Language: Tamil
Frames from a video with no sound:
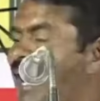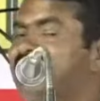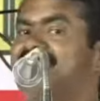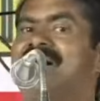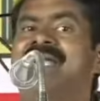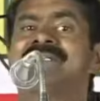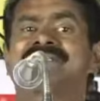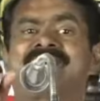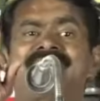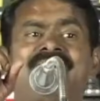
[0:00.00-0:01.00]
அதுதான்
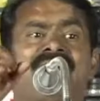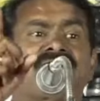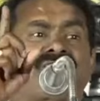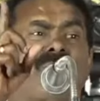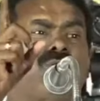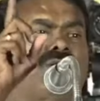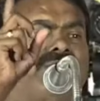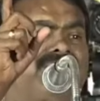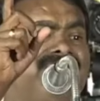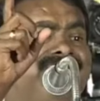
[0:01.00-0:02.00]
சரியான சமூக
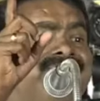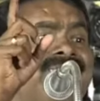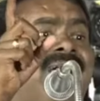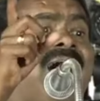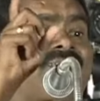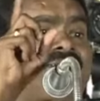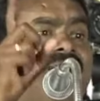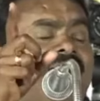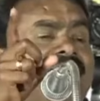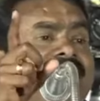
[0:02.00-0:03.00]
நீதி
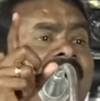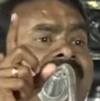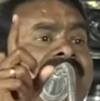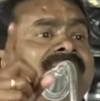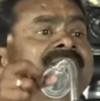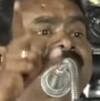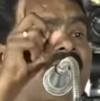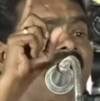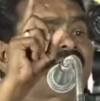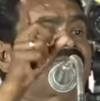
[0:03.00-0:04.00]
அதற்காகத்தான்
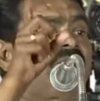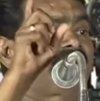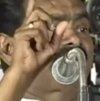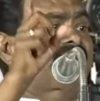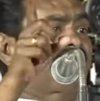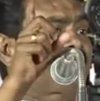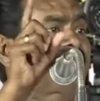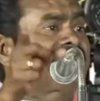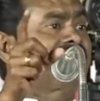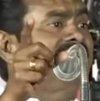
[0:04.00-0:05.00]
சாதி வாரி
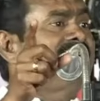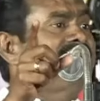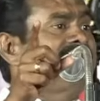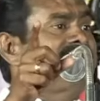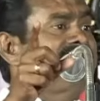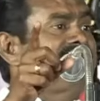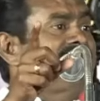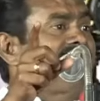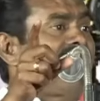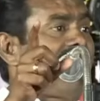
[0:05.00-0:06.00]
கணக்கெடுங்கள்
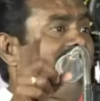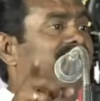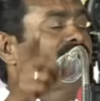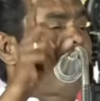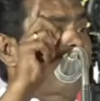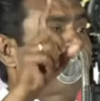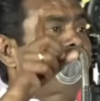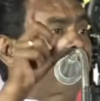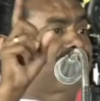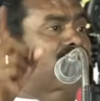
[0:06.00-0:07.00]
அது வாரி
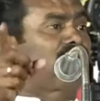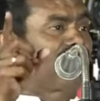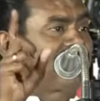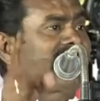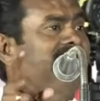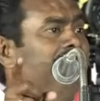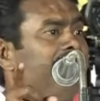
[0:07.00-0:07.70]
பிரித்து கொடுங்கள்